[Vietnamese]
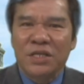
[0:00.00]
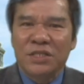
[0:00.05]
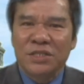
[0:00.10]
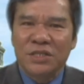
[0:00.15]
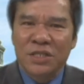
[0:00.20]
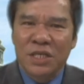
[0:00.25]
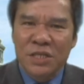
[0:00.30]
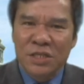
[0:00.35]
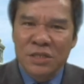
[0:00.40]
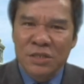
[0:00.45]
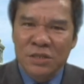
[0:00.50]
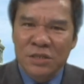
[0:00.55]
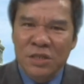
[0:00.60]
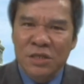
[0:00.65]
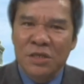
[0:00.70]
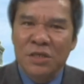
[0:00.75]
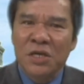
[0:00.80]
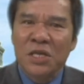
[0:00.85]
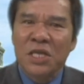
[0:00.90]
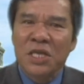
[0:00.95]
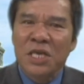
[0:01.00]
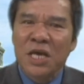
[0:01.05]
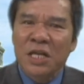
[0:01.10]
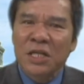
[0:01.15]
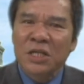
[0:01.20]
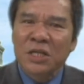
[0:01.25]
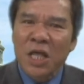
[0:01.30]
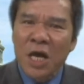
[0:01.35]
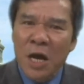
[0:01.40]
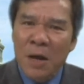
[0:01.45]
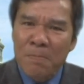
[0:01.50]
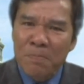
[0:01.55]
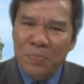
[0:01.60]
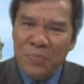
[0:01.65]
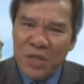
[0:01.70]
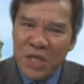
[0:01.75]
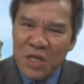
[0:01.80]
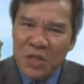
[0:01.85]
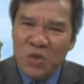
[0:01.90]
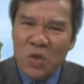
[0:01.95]
gìn giữ danh thơm
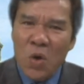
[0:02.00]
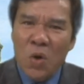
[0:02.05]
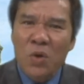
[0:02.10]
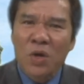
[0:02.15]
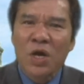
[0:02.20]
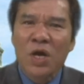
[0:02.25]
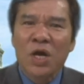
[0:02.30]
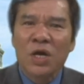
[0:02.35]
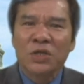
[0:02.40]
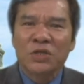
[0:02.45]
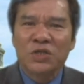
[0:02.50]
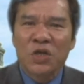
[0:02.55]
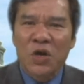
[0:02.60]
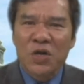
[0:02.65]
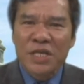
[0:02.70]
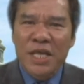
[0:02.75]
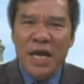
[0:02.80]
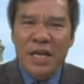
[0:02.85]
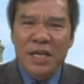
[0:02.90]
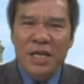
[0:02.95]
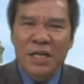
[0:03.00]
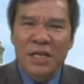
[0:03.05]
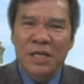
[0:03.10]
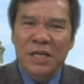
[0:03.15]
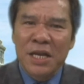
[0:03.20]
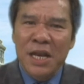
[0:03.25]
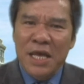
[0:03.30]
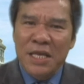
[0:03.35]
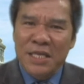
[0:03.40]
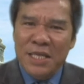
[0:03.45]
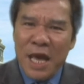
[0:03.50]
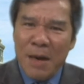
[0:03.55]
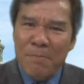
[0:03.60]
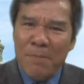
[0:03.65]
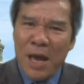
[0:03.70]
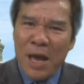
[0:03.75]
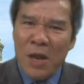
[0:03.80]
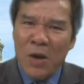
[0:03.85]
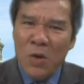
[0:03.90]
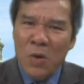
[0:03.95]
tiếng tốt cho gia đình để cha
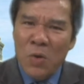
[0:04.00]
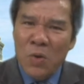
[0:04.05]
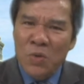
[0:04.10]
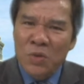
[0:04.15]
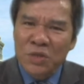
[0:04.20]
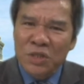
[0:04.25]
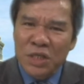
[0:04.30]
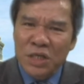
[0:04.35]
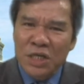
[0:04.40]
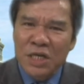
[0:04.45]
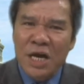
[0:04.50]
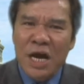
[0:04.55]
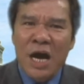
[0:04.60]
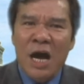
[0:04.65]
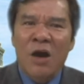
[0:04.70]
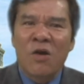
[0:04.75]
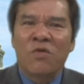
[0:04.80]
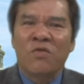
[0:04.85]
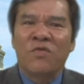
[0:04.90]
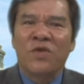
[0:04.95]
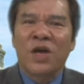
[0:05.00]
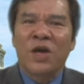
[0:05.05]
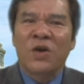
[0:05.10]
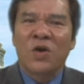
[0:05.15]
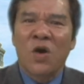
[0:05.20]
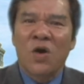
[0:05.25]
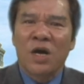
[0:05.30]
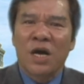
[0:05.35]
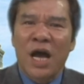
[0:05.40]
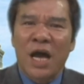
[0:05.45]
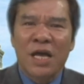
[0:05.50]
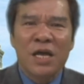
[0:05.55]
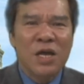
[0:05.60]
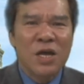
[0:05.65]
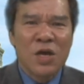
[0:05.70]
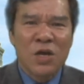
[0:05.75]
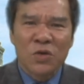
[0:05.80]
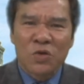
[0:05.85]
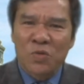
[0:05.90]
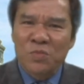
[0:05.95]
mẹ luôn tự hào về con cái
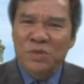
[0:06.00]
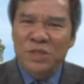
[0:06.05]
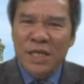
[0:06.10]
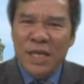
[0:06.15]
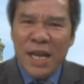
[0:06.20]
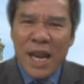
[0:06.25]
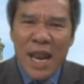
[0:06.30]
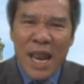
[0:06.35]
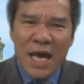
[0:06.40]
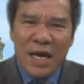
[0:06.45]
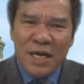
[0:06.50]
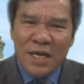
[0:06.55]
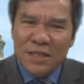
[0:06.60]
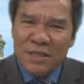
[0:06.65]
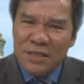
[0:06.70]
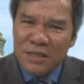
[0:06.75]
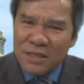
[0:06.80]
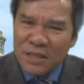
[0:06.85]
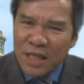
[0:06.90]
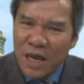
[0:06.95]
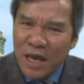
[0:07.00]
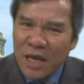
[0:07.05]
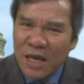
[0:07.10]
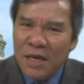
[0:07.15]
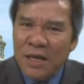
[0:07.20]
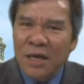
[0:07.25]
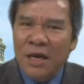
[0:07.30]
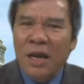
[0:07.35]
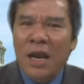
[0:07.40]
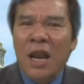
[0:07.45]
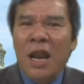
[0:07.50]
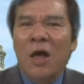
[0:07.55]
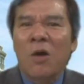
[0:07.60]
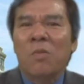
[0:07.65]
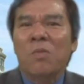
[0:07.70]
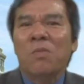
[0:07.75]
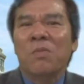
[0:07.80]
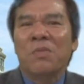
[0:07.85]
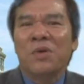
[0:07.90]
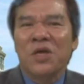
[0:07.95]
cũng chính là cách thể hiện
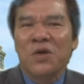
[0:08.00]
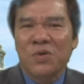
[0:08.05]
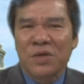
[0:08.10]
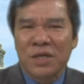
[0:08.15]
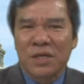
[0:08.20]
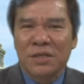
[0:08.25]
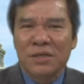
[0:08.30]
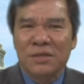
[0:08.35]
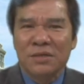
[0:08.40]
lòng hiếu kính.